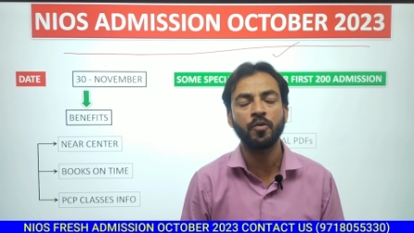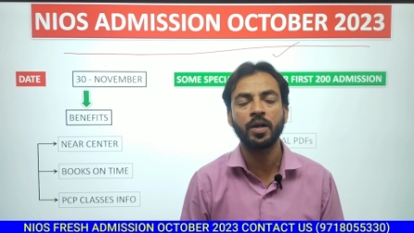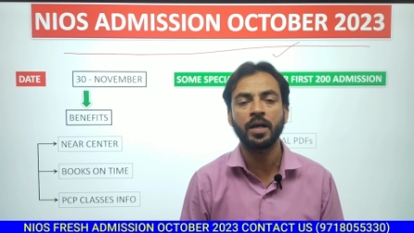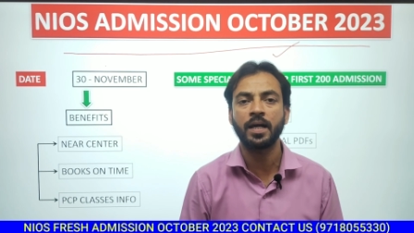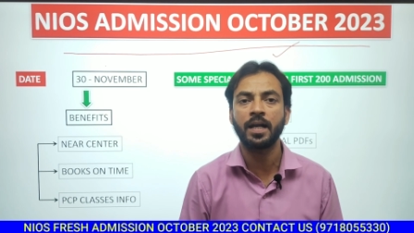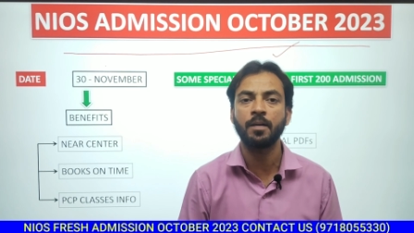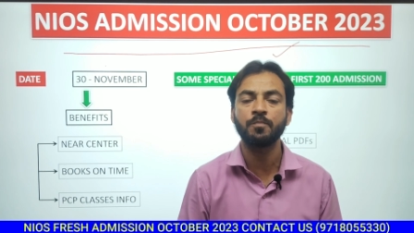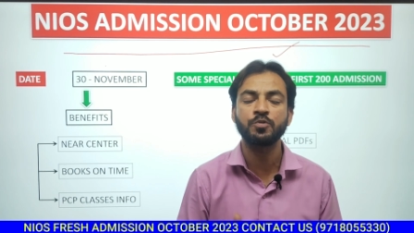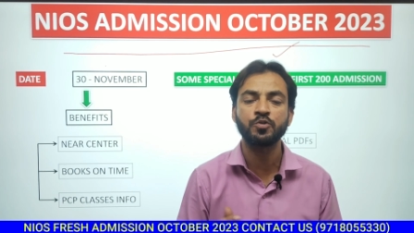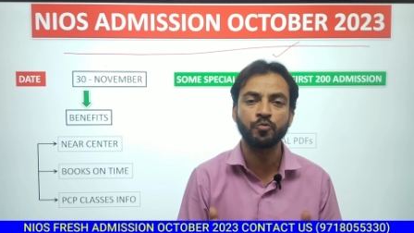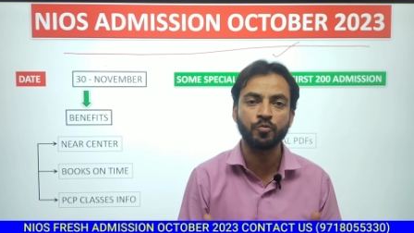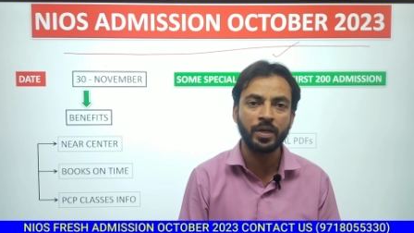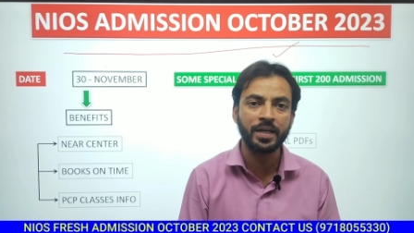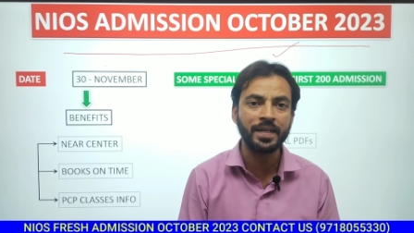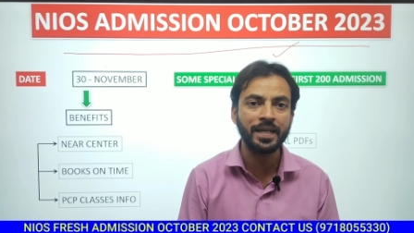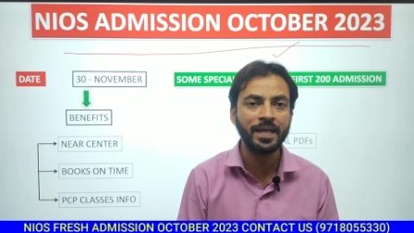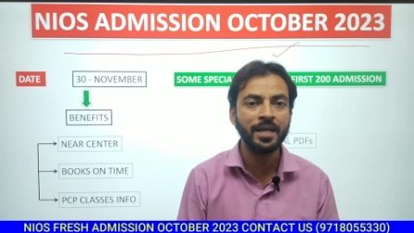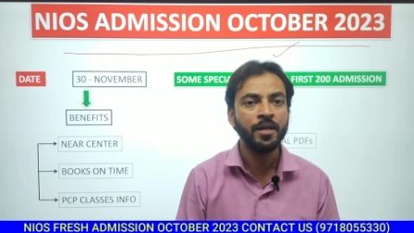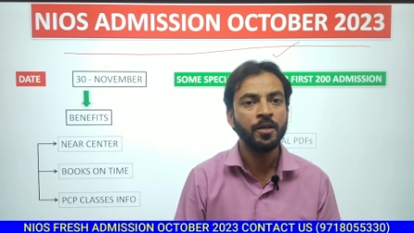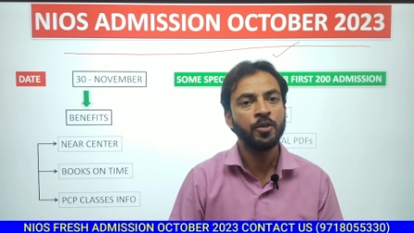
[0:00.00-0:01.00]
और अगर आप
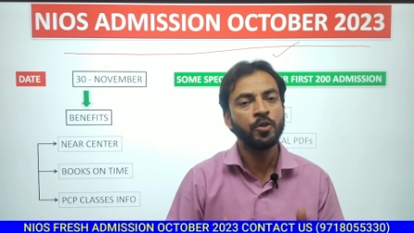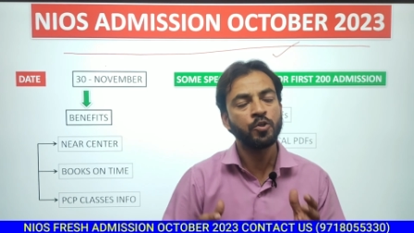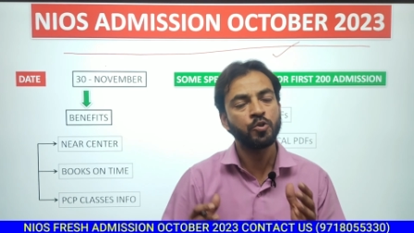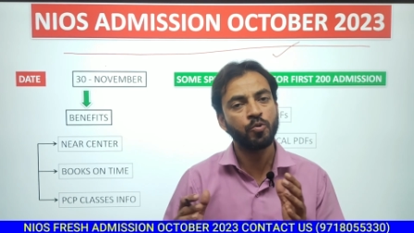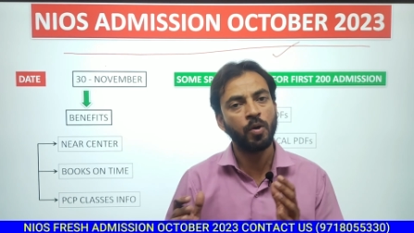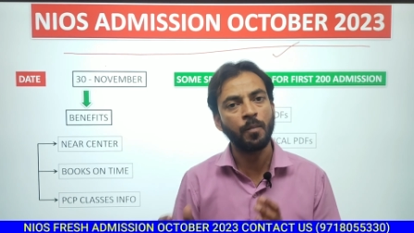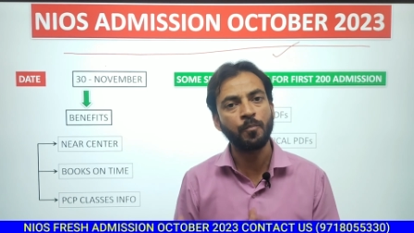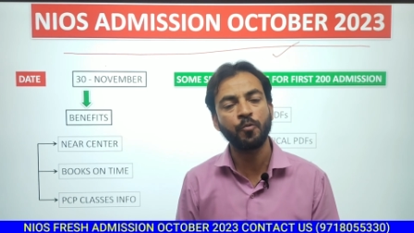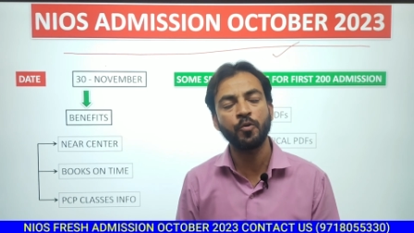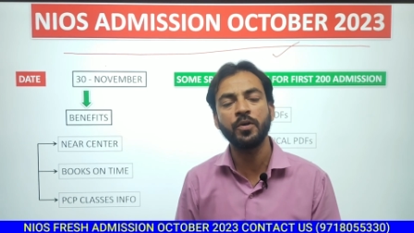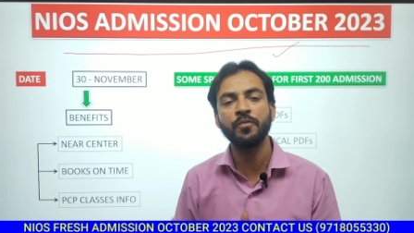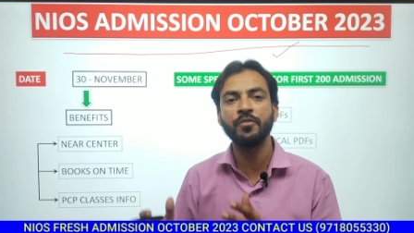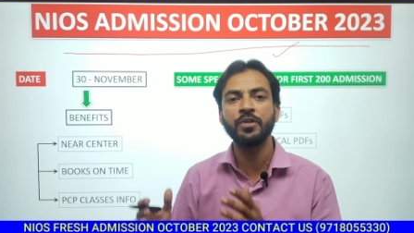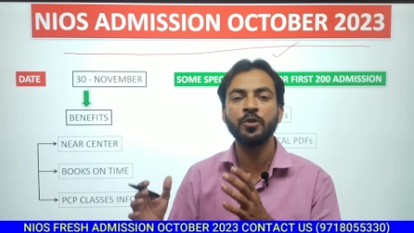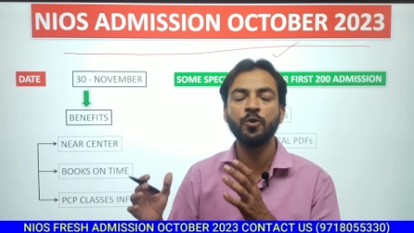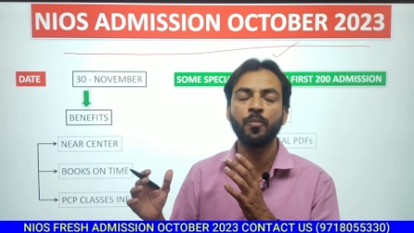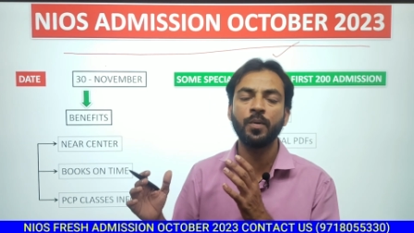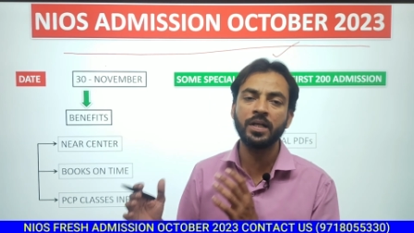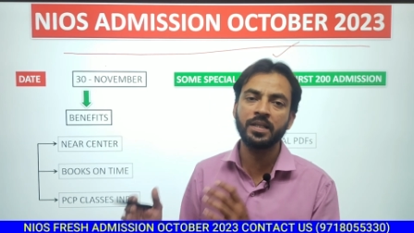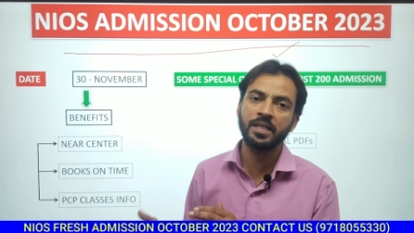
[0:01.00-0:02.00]
स्टूडेंट हैं तो आपको ये
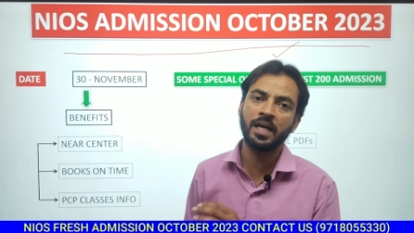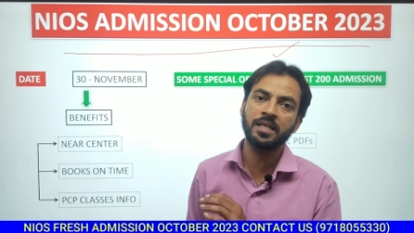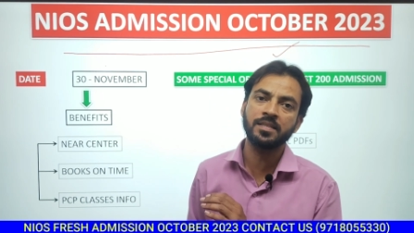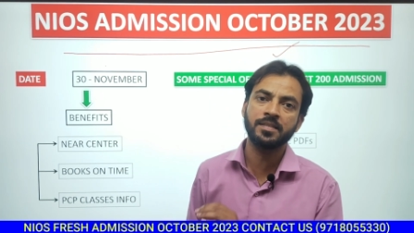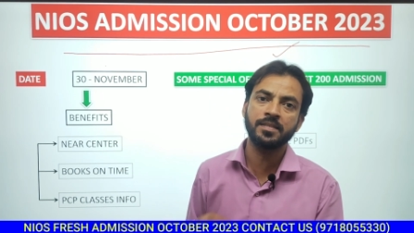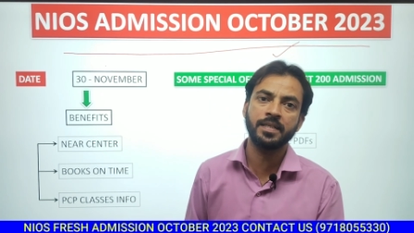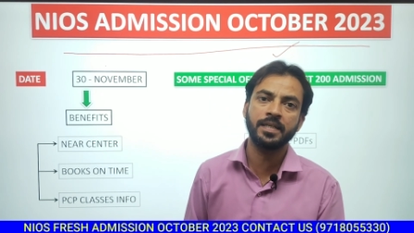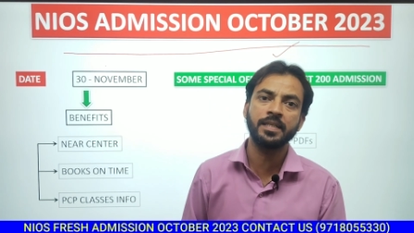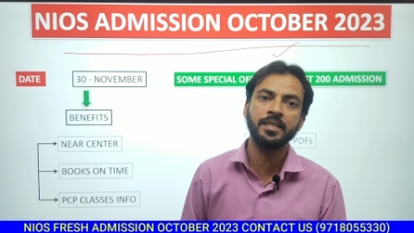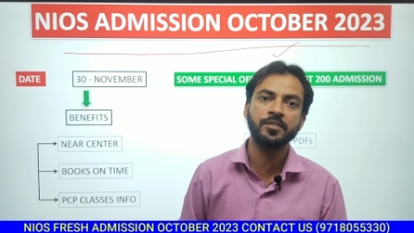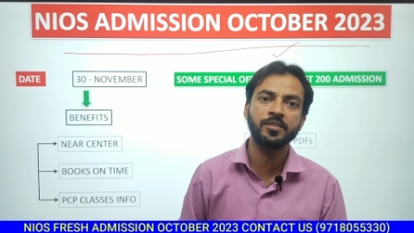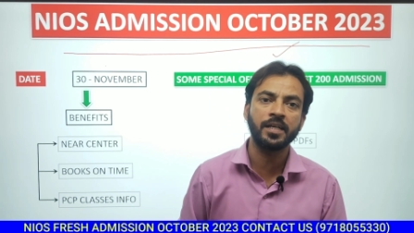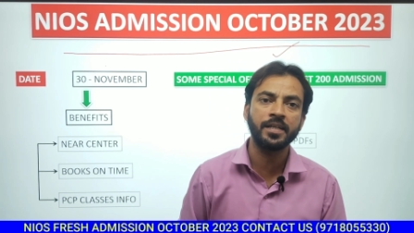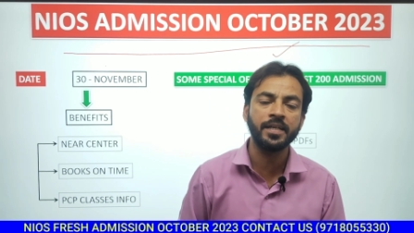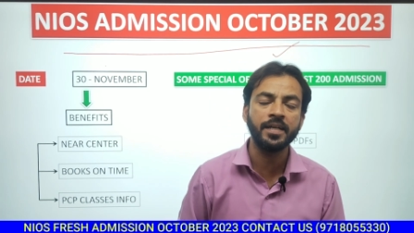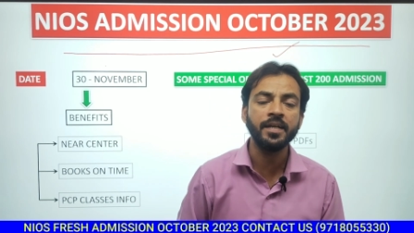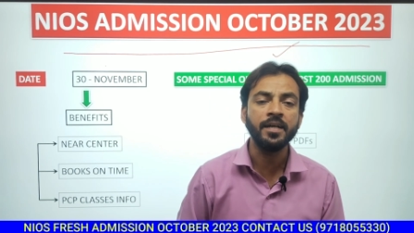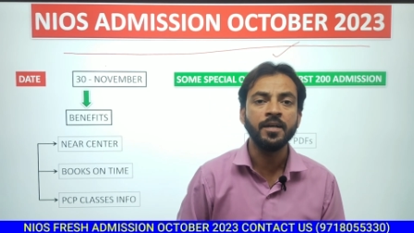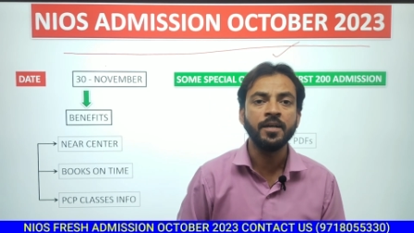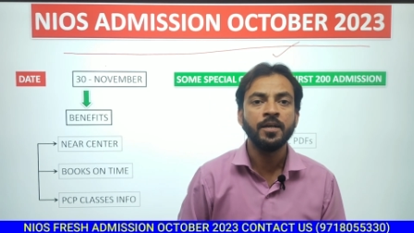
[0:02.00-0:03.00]
वीडियो बड़े ध्यान से देखनी
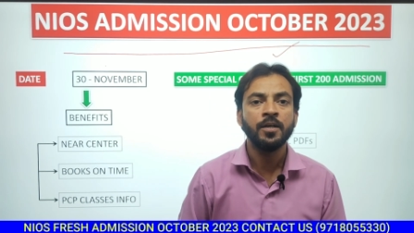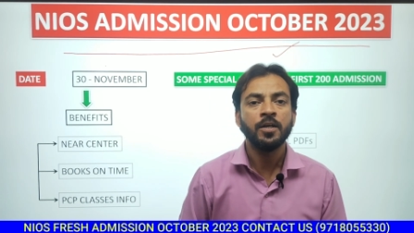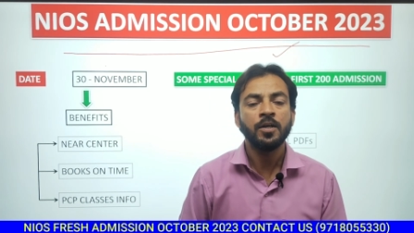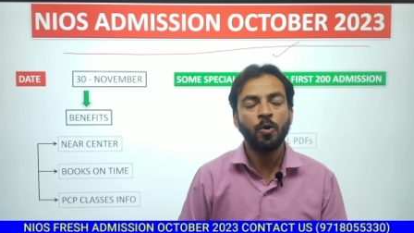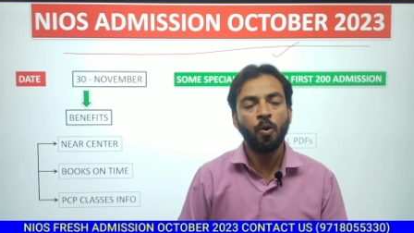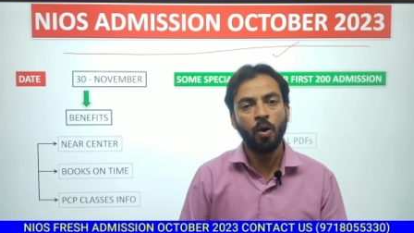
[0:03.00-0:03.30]
चाहिए